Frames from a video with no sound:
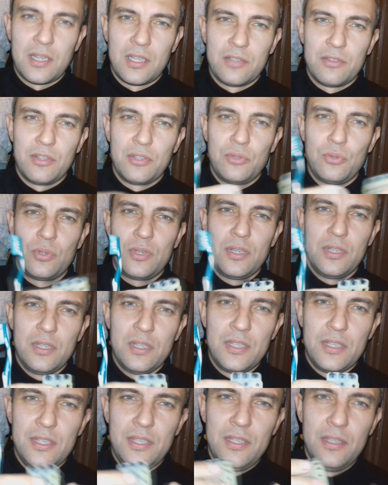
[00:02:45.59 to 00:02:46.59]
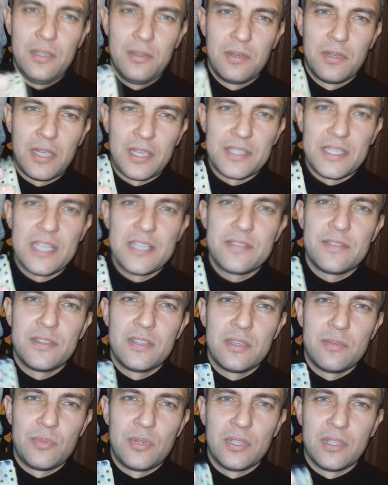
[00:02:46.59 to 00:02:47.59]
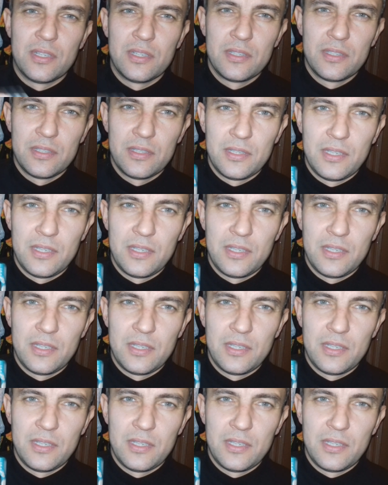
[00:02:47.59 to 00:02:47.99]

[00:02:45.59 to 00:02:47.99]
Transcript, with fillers: клавиатура и хозяйственное мыло